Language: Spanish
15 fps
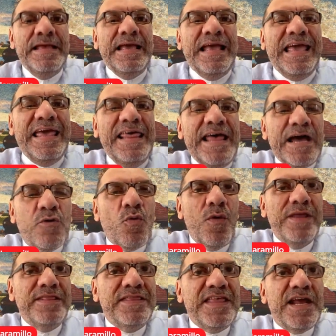que da
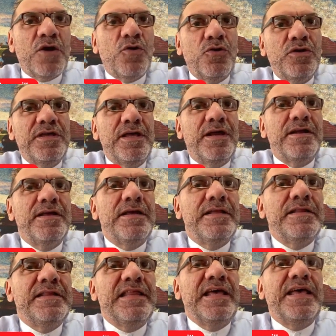cuenta, Roger,
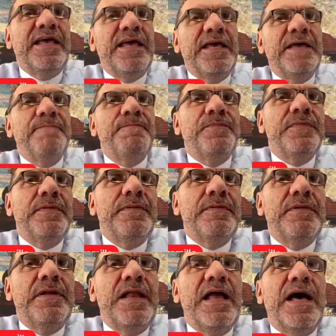de
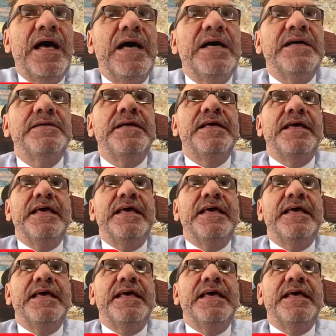la,